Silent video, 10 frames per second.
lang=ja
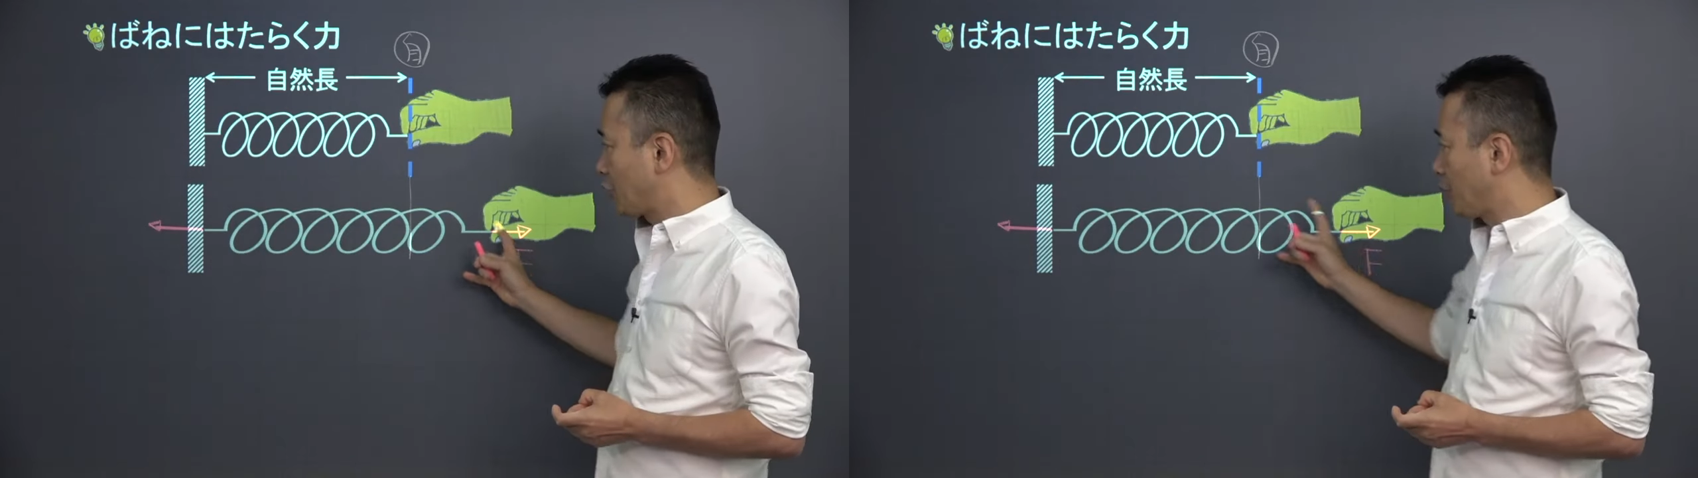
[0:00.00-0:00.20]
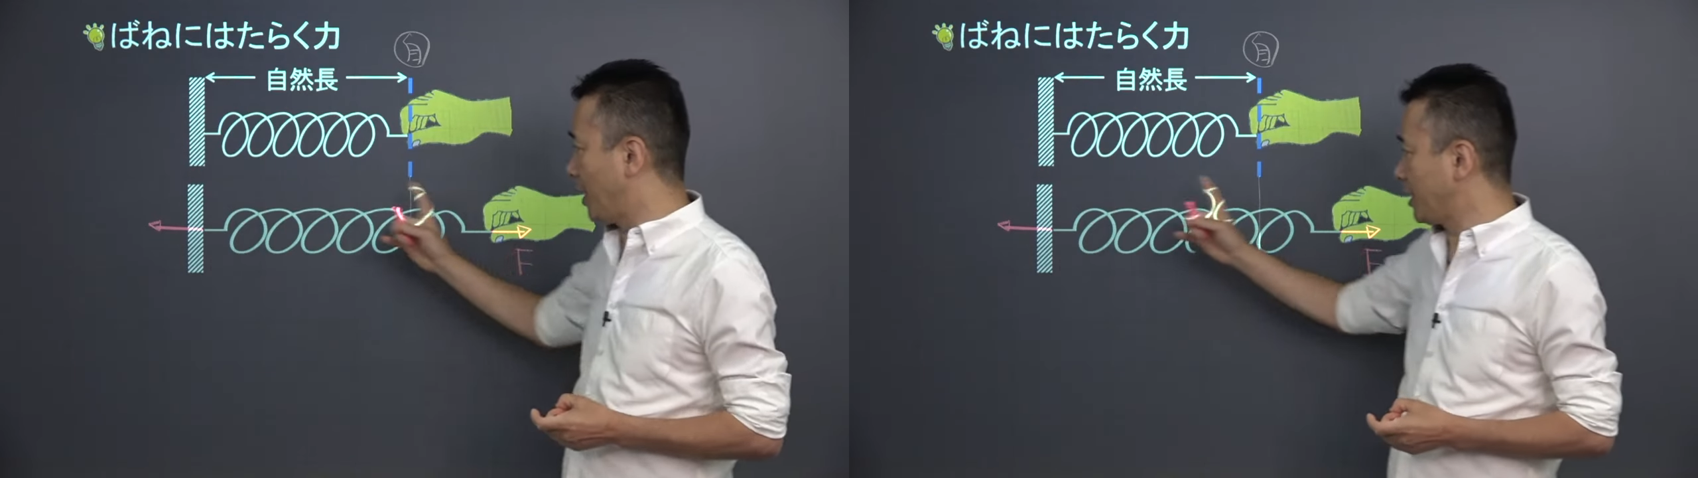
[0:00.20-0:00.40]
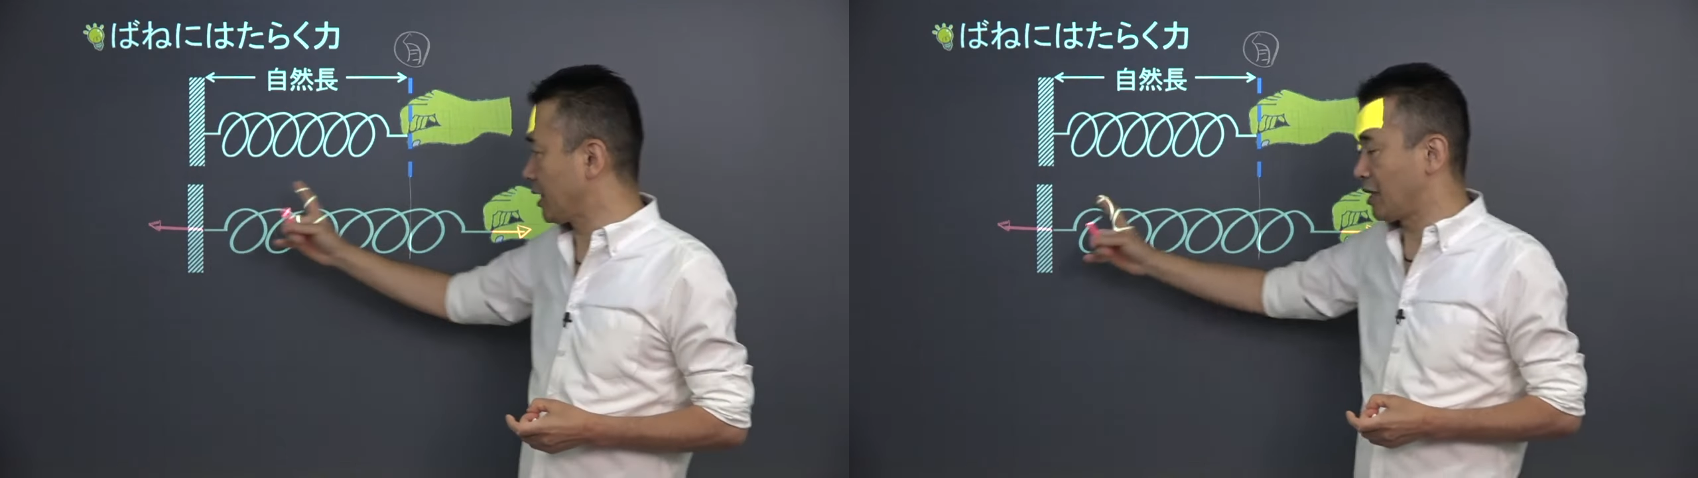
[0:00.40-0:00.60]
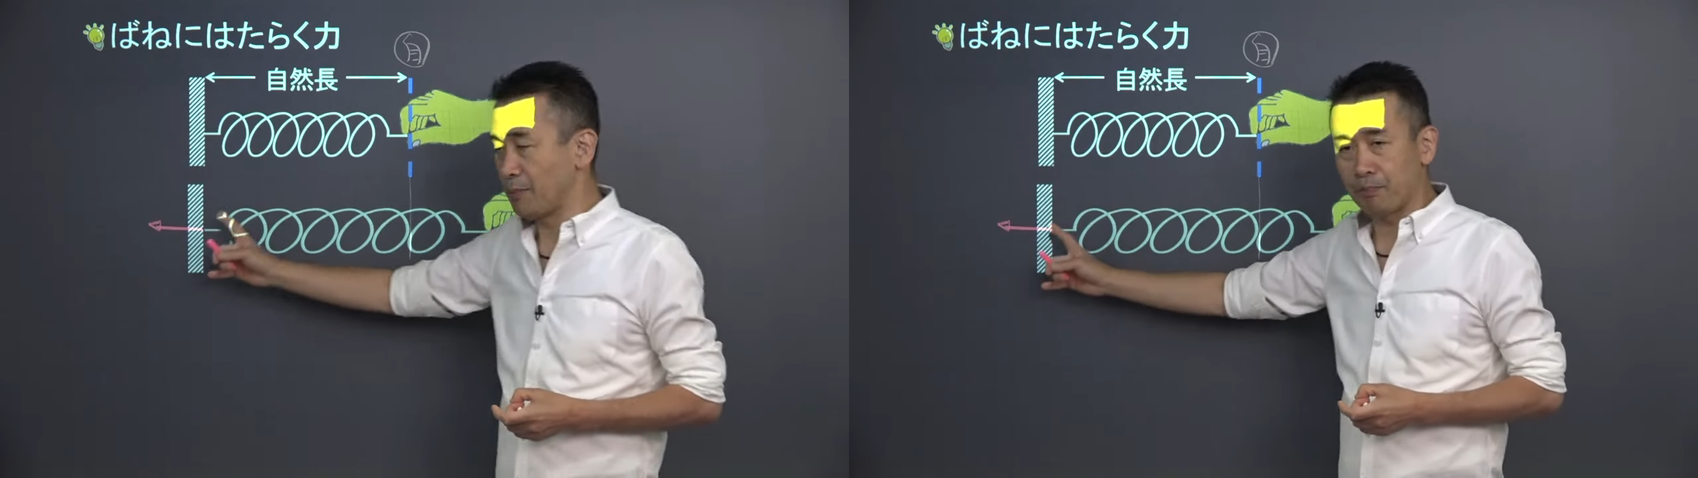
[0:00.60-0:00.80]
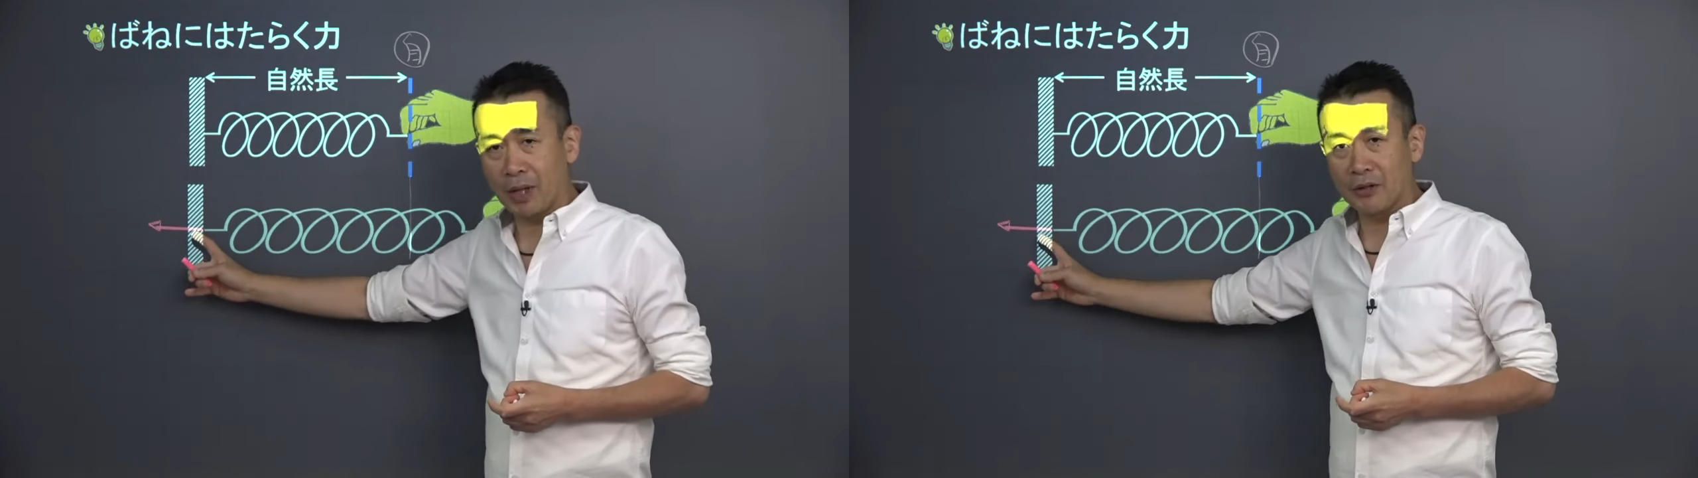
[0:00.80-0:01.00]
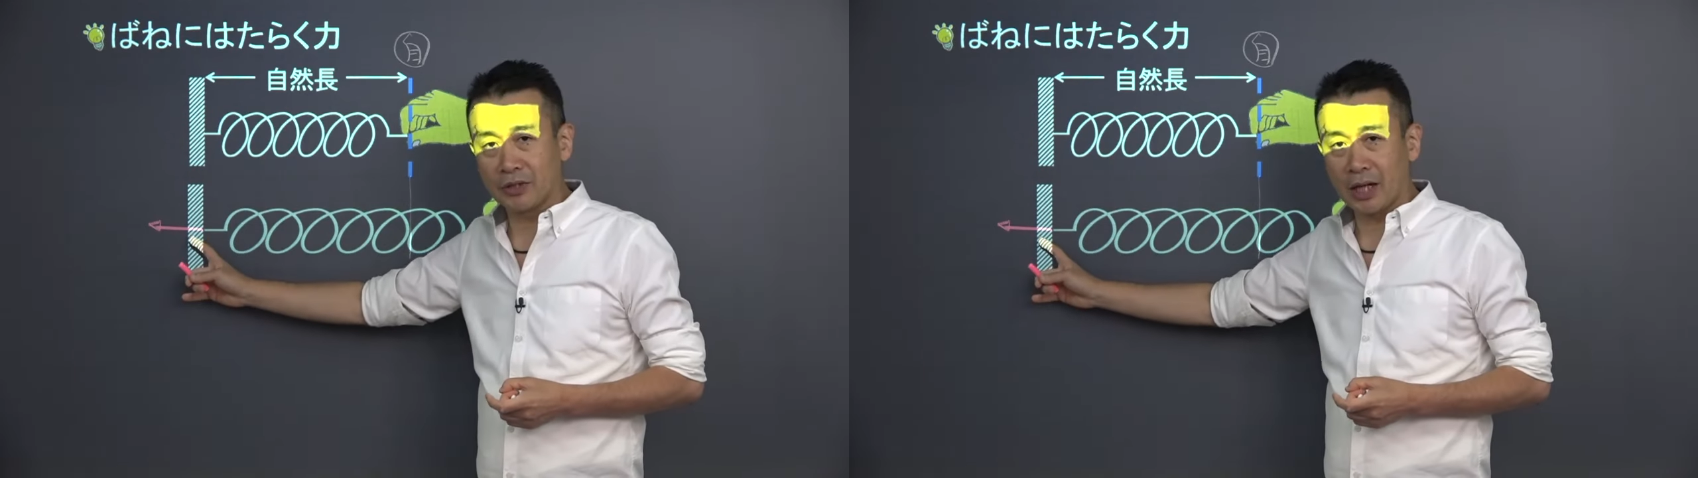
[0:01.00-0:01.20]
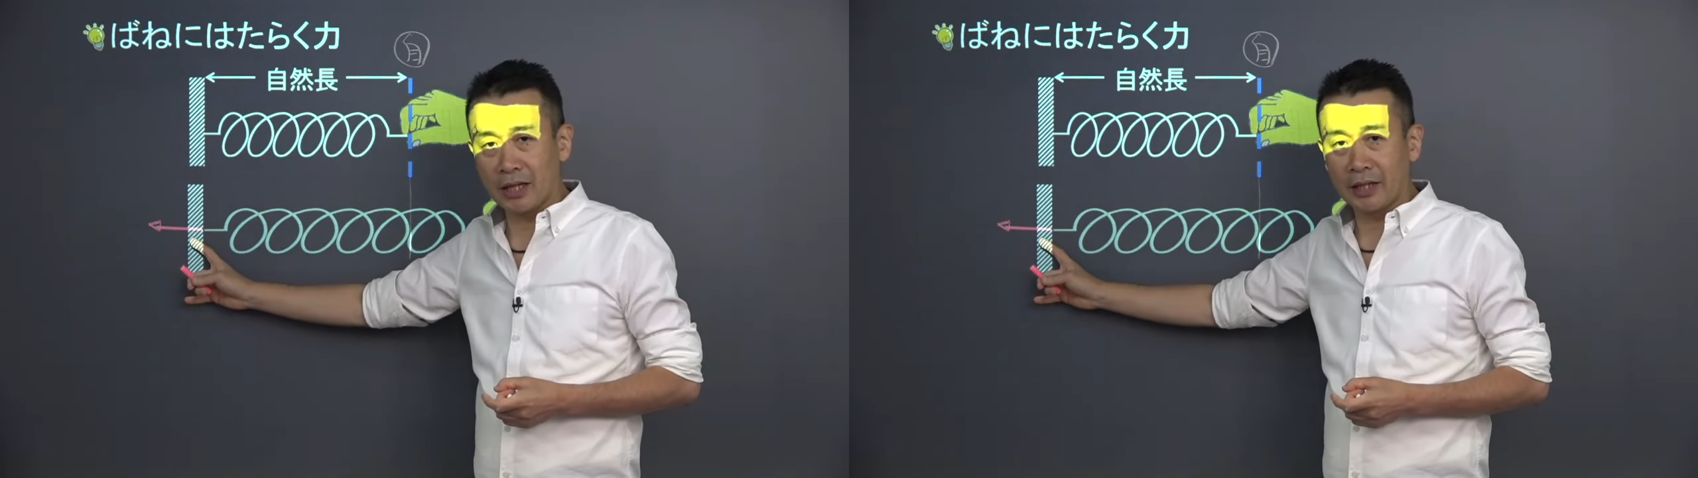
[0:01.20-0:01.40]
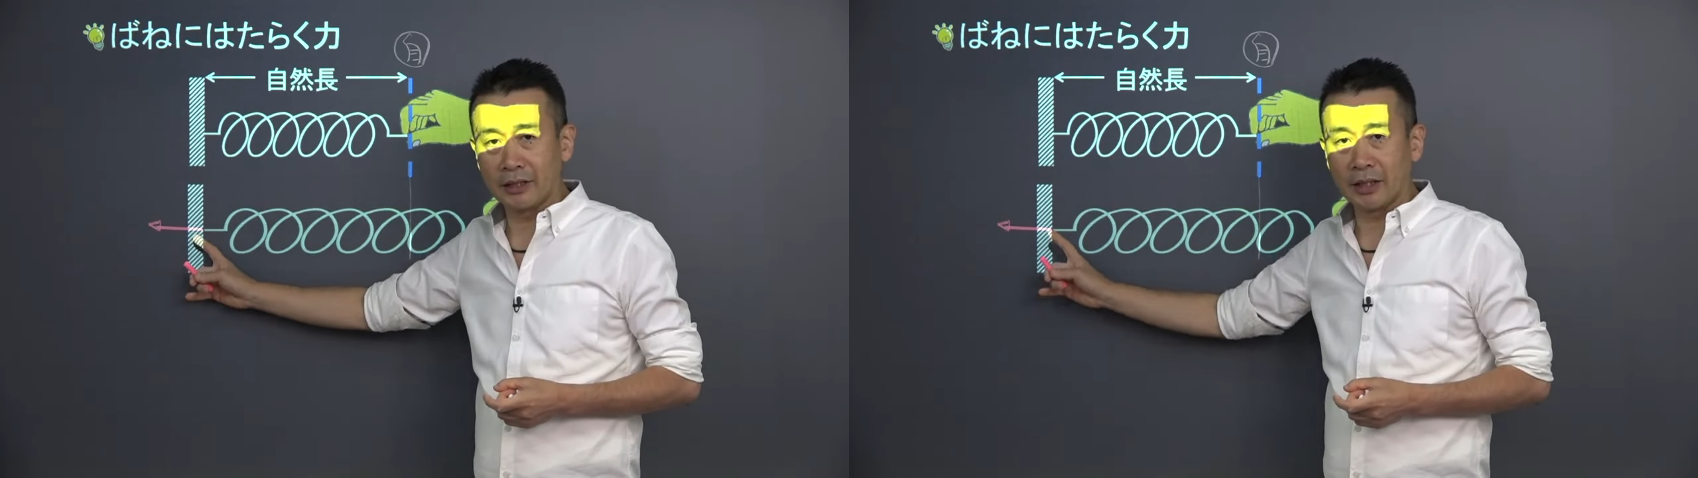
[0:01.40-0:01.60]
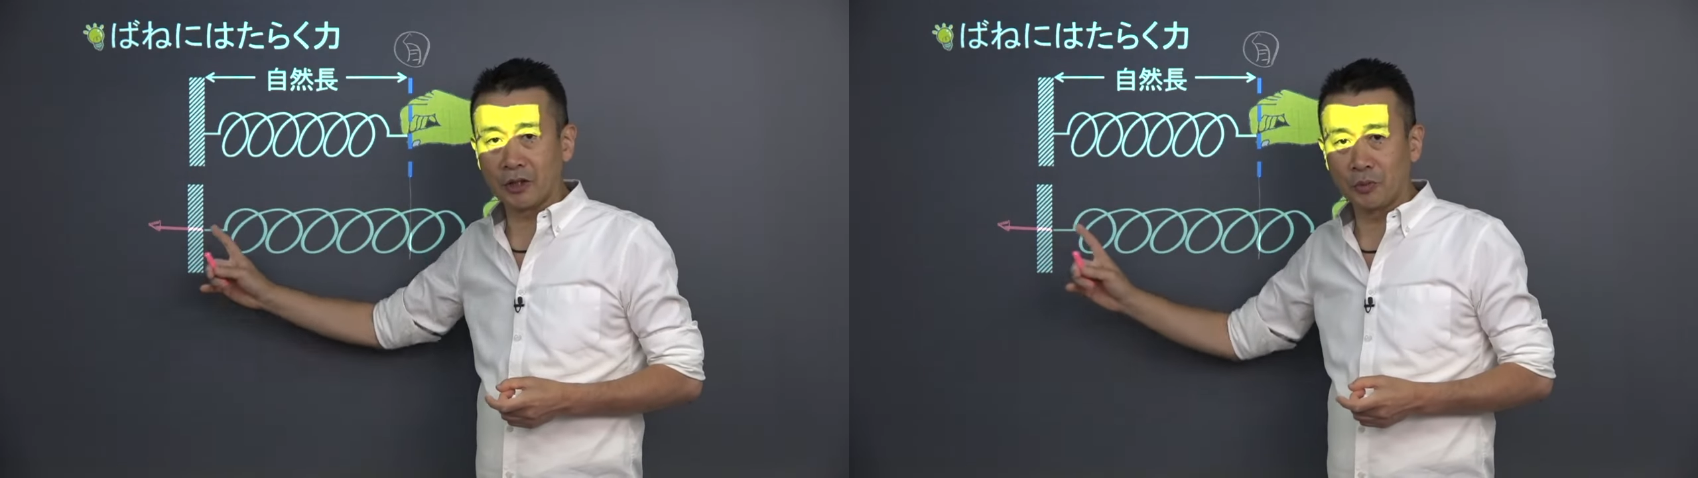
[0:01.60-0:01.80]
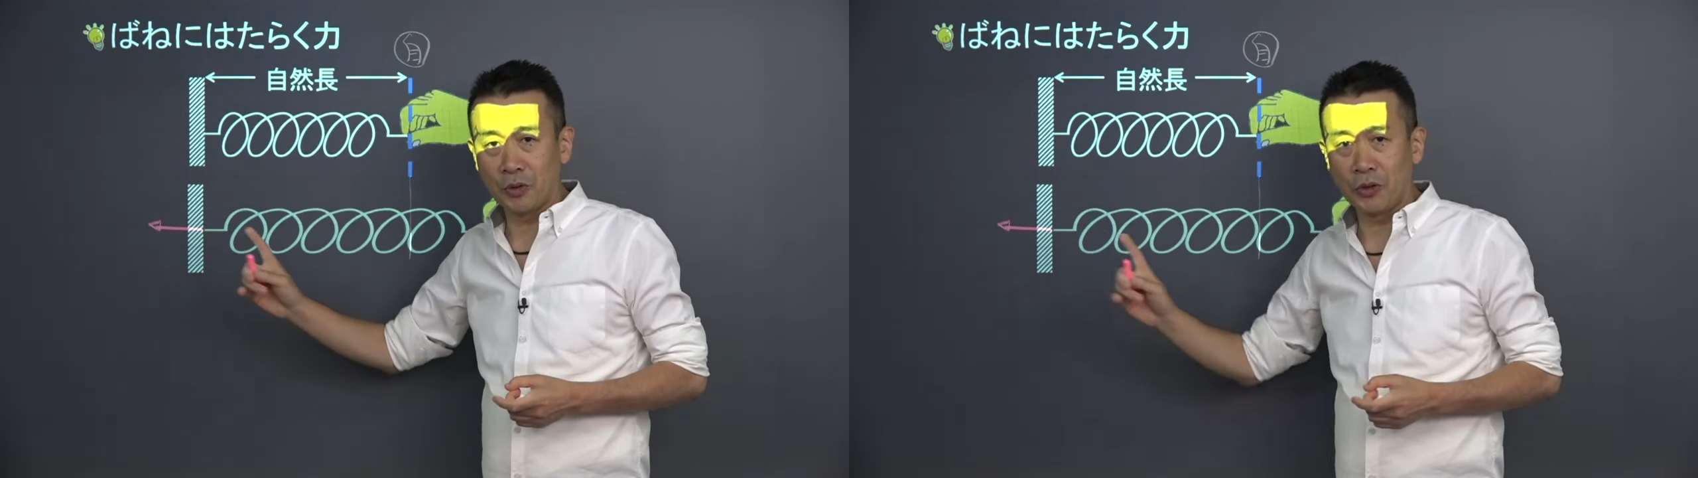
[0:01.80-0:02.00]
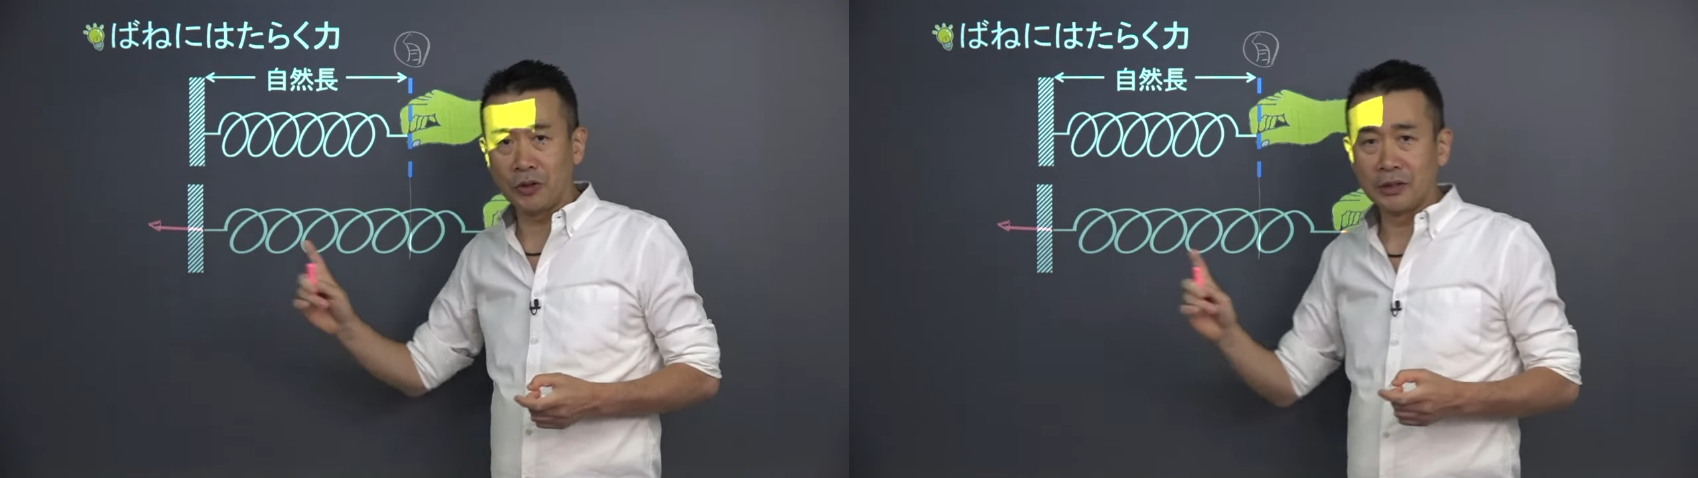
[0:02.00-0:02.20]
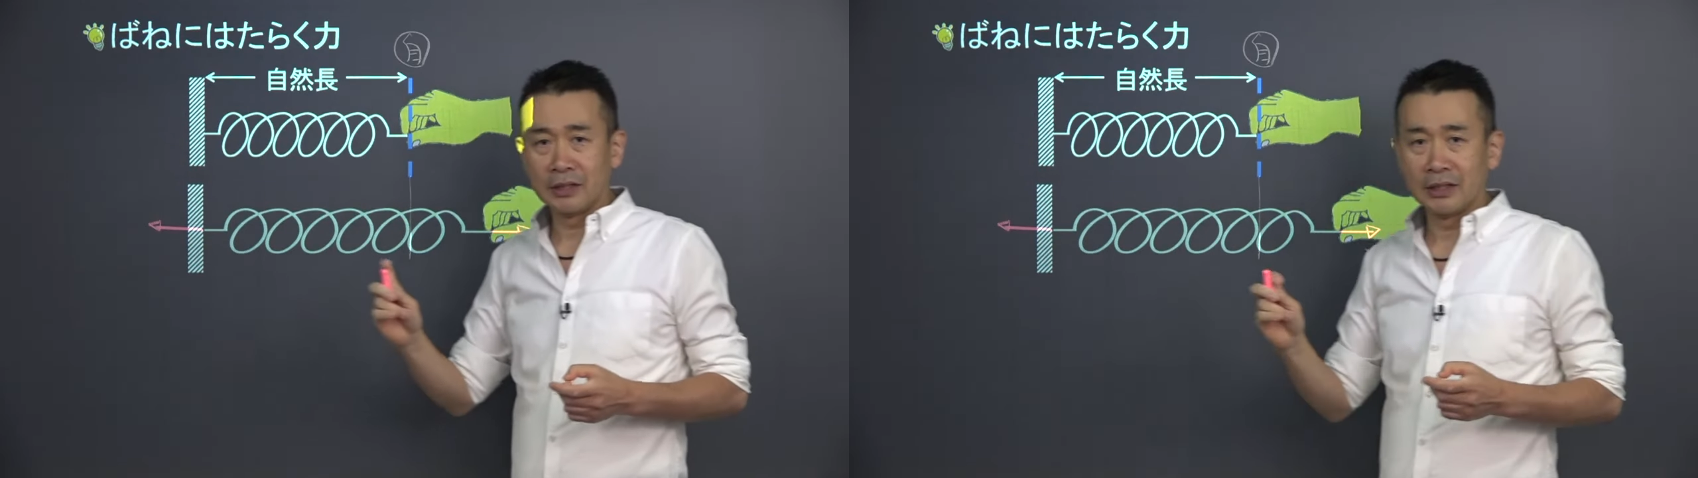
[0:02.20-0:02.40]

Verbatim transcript: とバネが引っ張る力なんだけども